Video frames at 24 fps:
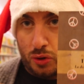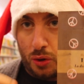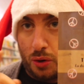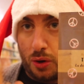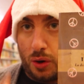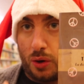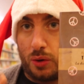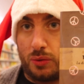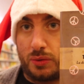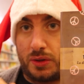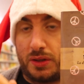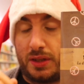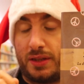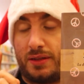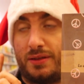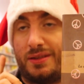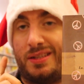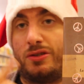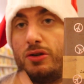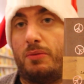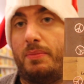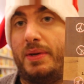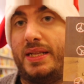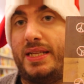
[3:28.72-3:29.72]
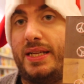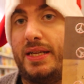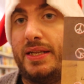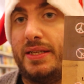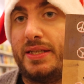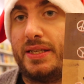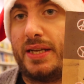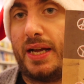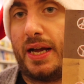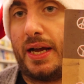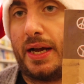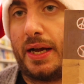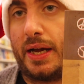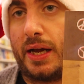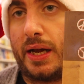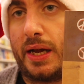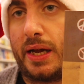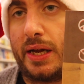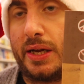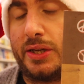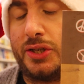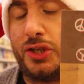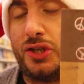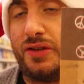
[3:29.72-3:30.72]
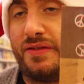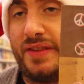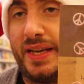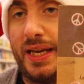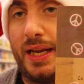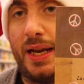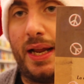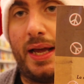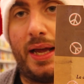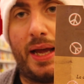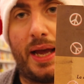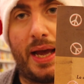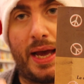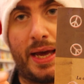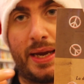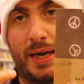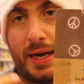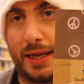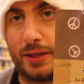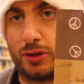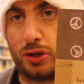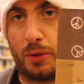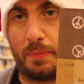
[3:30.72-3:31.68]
Toro di disobbedienza civile è nella